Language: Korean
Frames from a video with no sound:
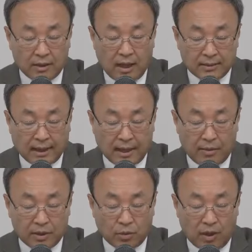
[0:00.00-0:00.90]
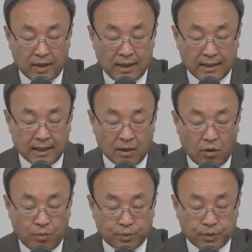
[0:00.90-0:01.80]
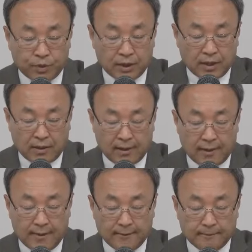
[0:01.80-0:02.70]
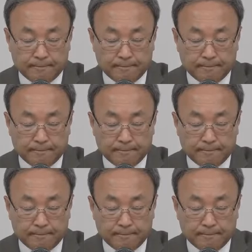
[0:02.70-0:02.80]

그가 사람의 손에 의하지 않고 부서지게 되리라.